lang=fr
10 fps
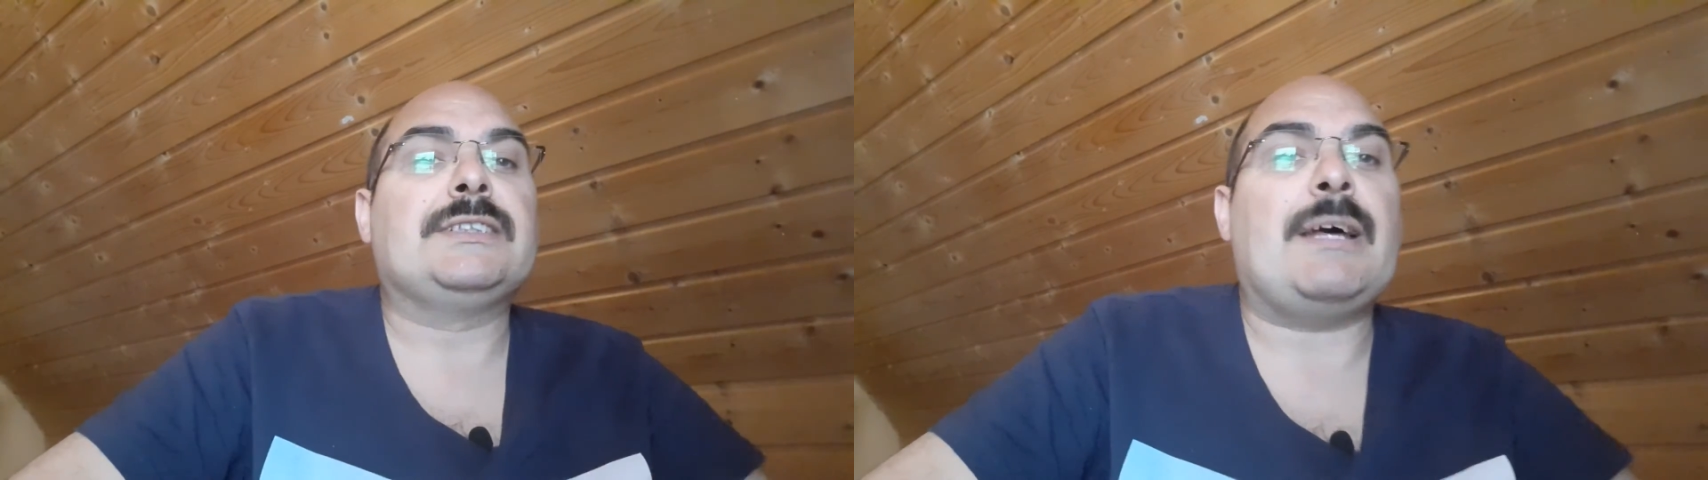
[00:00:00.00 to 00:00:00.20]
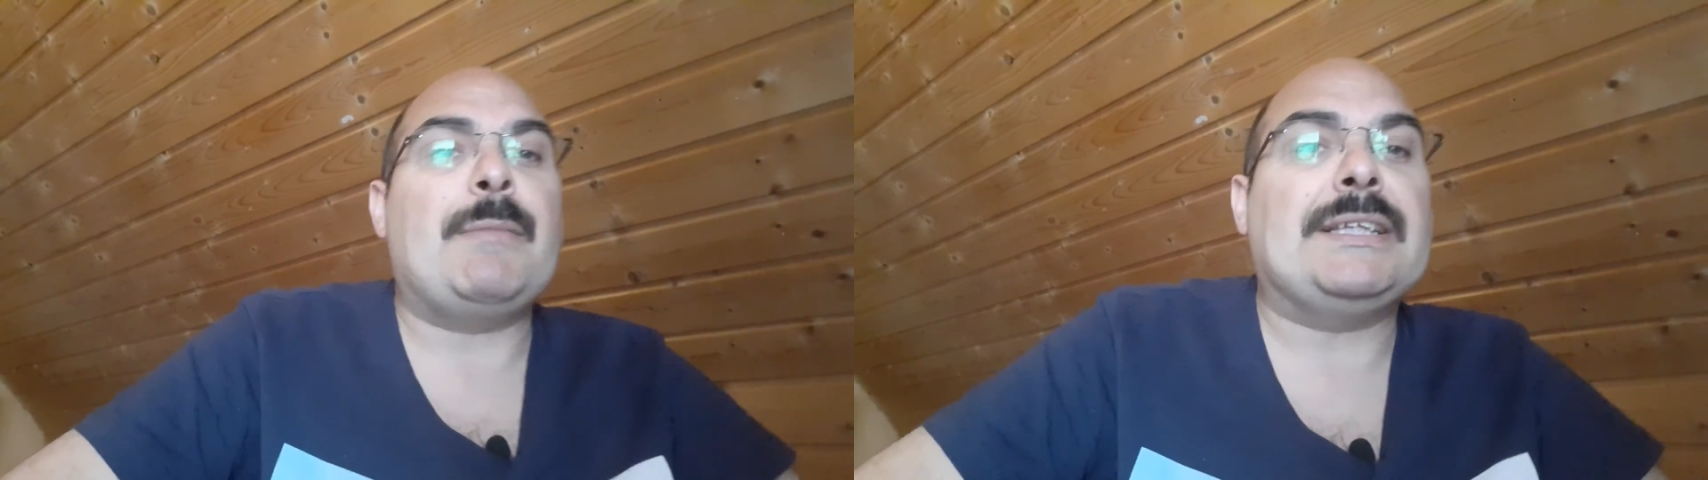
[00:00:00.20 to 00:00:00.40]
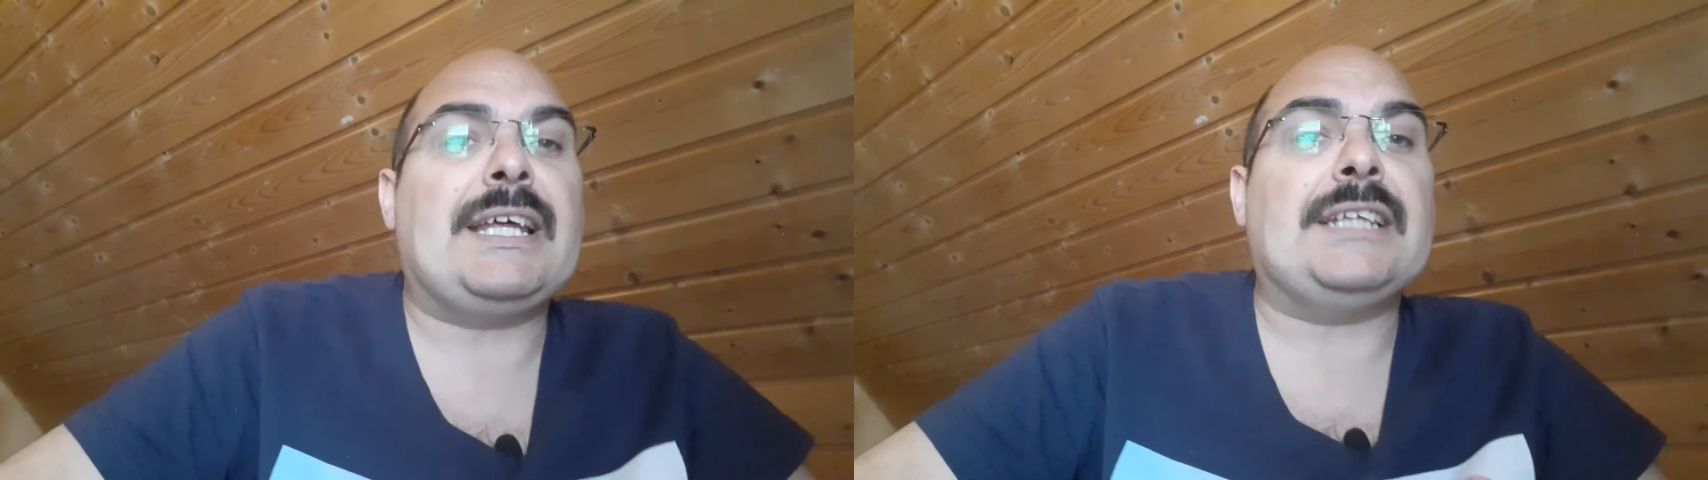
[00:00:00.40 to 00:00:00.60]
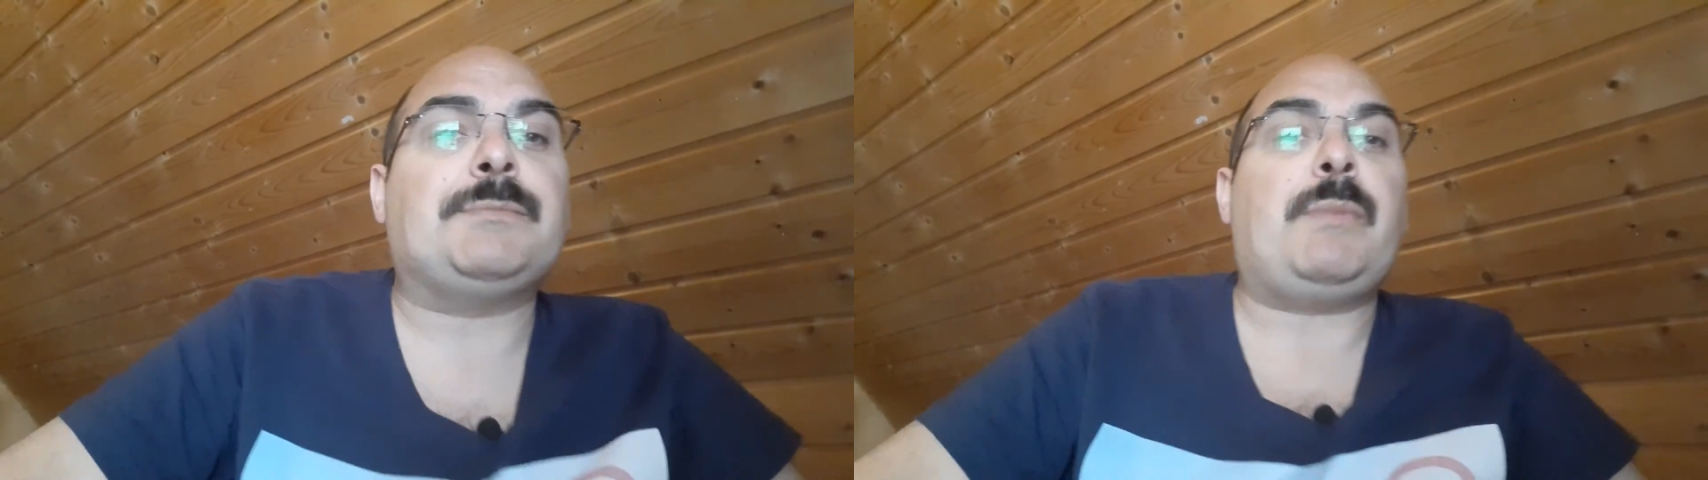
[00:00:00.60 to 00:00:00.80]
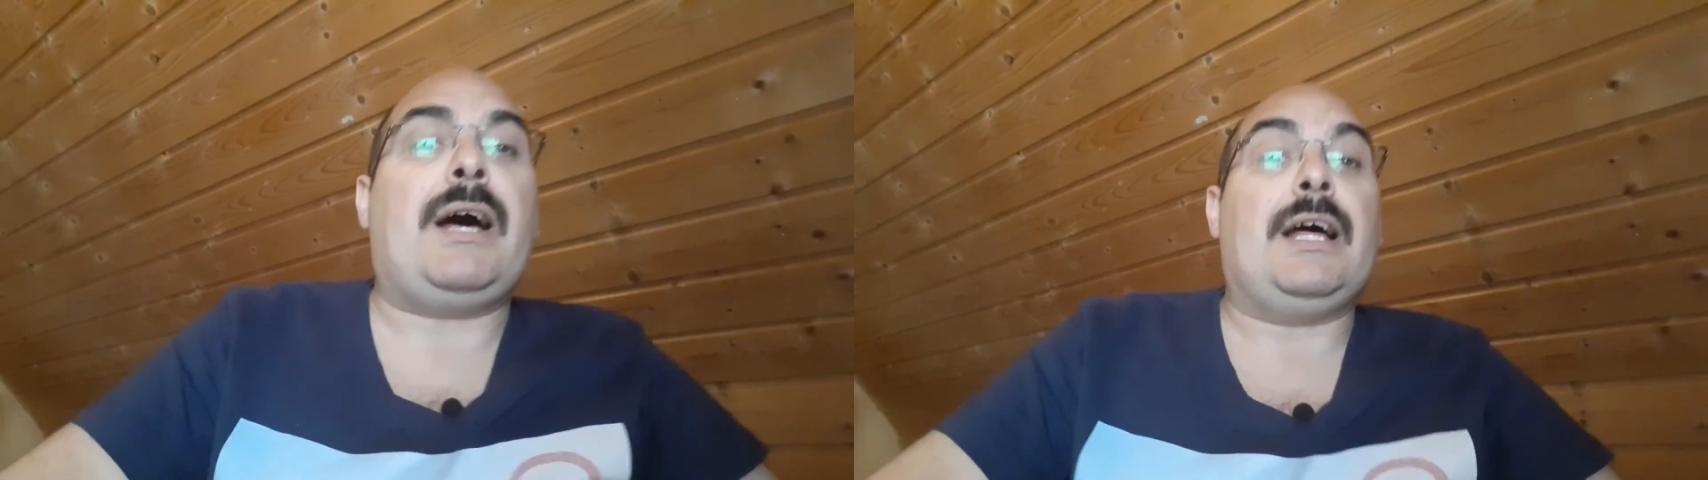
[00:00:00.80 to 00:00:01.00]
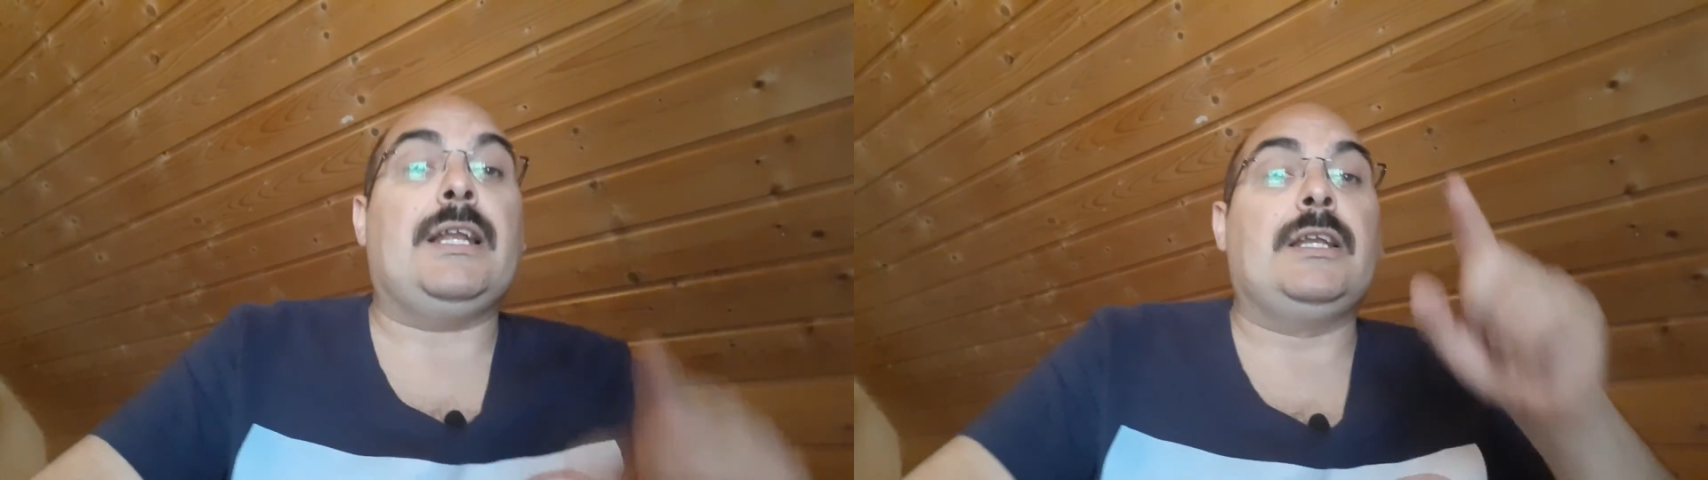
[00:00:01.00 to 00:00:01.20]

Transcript: Ça m'intéresse pas.